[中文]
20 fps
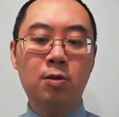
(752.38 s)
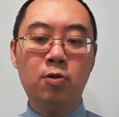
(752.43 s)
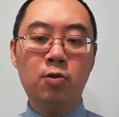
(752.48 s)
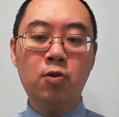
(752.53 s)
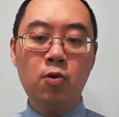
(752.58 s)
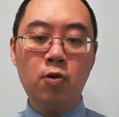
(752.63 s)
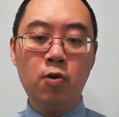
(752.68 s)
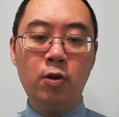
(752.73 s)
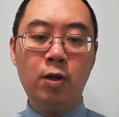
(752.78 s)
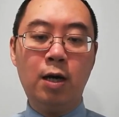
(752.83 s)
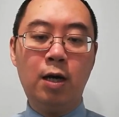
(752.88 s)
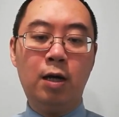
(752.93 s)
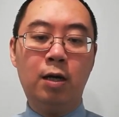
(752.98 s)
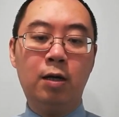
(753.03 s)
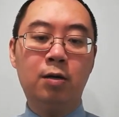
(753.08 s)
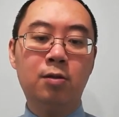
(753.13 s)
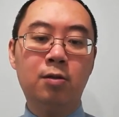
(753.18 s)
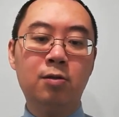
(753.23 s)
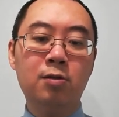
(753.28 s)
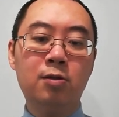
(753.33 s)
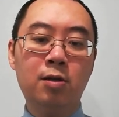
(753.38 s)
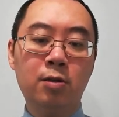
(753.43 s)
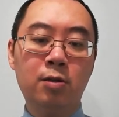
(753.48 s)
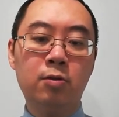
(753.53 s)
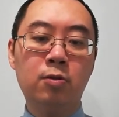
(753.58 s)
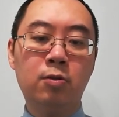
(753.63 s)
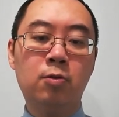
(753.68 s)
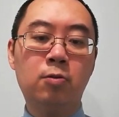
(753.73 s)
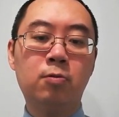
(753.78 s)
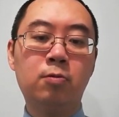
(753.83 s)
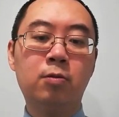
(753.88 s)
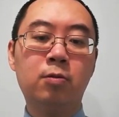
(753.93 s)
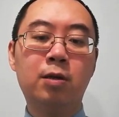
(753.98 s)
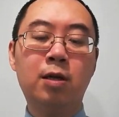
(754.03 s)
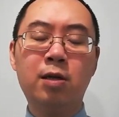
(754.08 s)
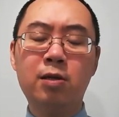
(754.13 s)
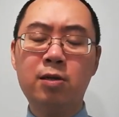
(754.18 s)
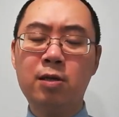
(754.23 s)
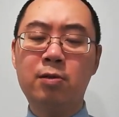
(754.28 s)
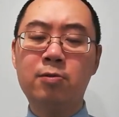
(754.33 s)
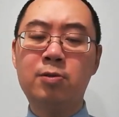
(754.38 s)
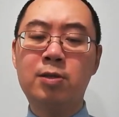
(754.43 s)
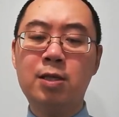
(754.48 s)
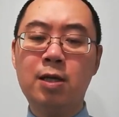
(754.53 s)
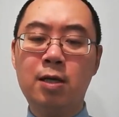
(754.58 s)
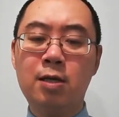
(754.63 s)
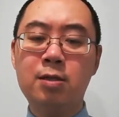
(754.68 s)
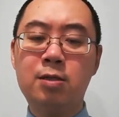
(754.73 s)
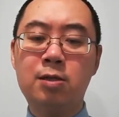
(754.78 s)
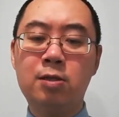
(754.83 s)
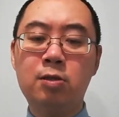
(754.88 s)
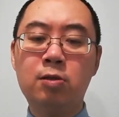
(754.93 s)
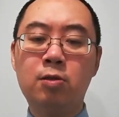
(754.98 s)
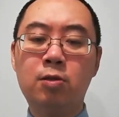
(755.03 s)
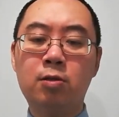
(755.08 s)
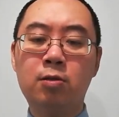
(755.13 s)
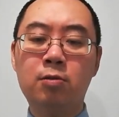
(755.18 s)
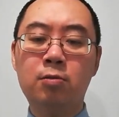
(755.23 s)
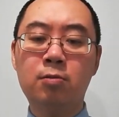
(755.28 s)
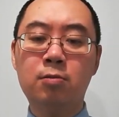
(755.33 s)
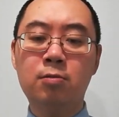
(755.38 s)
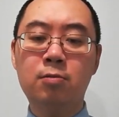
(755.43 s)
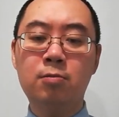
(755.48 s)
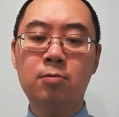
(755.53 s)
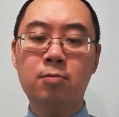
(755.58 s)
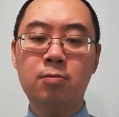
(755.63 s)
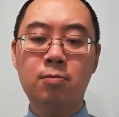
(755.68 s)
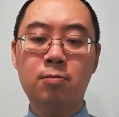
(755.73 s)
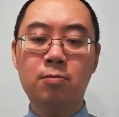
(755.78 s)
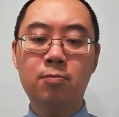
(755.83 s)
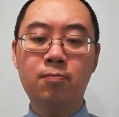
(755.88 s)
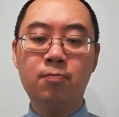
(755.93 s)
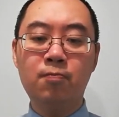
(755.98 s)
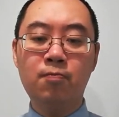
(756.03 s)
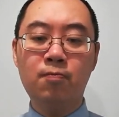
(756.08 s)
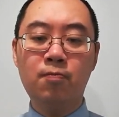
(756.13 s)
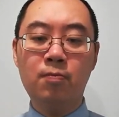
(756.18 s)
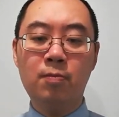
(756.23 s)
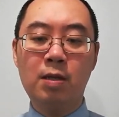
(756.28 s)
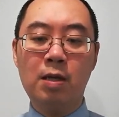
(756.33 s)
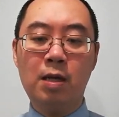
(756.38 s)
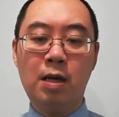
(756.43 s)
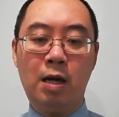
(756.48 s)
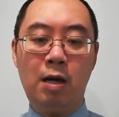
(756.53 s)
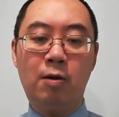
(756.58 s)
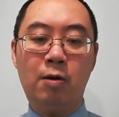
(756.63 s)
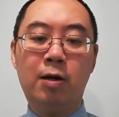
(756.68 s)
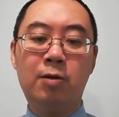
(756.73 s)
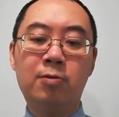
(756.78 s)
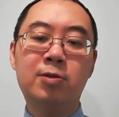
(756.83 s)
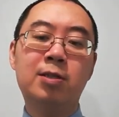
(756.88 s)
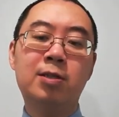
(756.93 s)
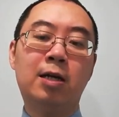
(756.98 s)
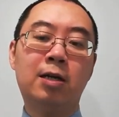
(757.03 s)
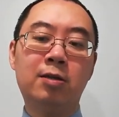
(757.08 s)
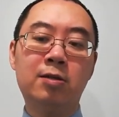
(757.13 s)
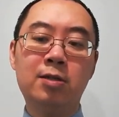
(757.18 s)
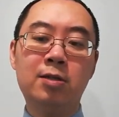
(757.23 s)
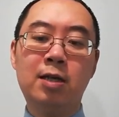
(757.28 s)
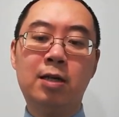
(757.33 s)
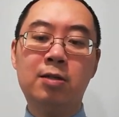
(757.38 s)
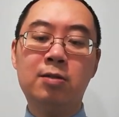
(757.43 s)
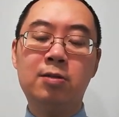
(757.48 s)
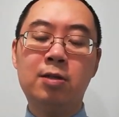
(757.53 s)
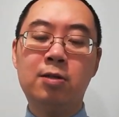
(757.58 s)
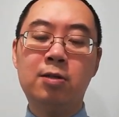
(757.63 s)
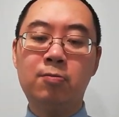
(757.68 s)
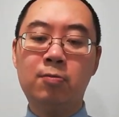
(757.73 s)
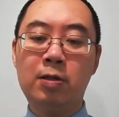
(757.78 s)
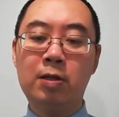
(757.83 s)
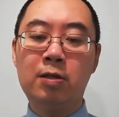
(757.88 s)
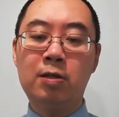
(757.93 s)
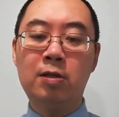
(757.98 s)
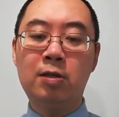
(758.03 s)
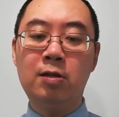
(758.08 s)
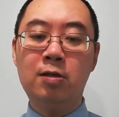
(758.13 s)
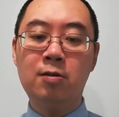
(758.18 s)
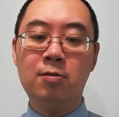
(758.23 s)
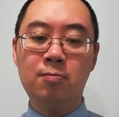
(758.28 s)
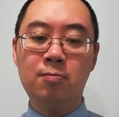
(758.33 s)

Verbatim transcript: 悦纳、认同更有价值呢？好好想一想这个问题。